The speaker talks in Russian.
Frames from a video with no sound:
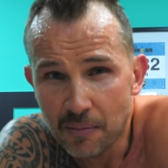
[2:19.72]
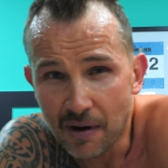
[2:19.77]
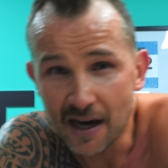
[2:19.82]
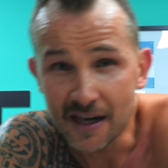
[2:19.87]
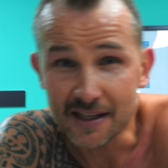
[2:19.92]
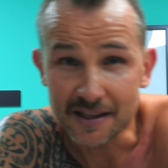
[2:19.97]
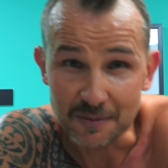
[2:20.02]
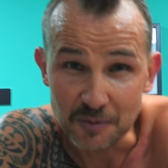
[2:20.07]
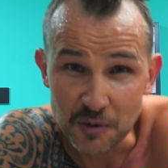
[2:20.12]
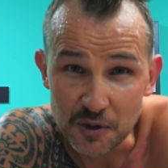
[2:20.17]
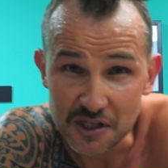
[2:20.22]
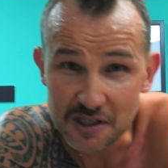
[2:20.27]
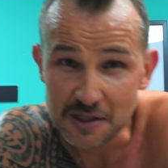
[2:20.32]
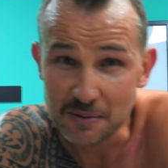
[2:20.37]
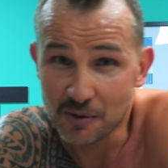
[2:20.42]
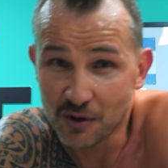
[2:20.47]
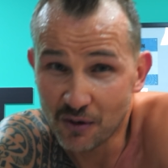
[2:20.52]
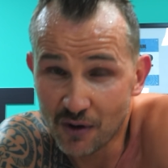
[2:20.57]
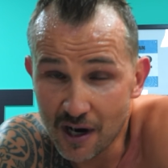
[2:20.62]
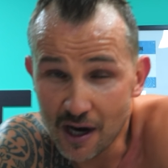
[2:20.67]
Поэтому не
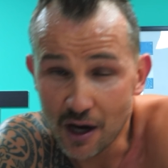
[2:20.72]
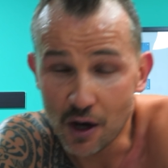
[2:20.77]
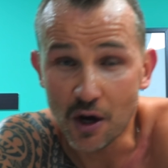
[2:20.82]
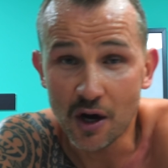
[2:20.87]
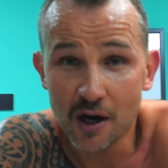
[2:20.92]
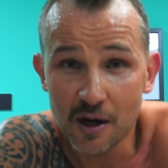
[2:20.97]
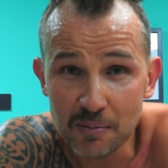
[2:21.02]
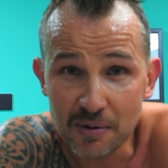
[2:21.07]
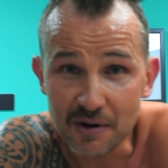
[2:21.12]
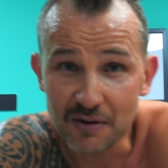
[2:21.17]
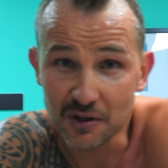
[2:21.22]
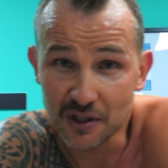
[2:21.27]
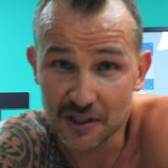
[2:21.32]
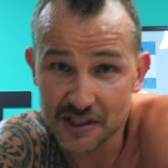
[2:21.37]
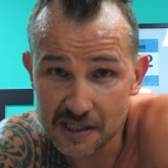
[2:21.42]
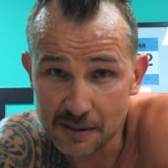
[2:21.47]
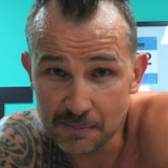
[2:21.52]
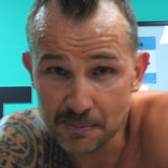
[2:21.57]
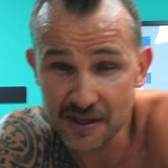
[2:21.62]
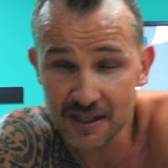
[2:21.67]
забываю про
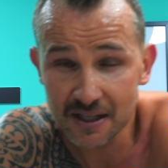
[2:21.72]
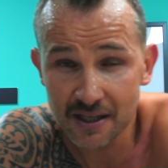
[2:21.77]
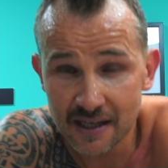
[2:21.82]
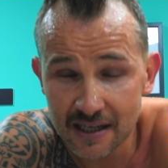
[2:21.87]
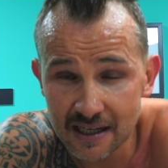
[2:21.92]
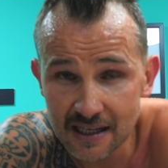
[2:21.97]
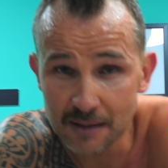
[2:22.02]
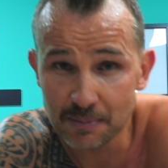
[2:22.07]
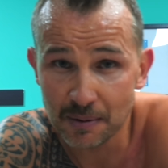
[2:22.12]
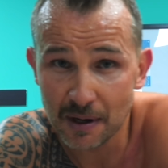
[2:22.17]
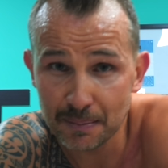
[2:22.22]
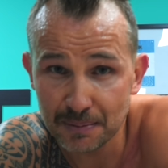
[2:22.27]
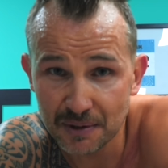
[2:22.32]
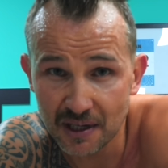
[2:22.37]
велосипед и про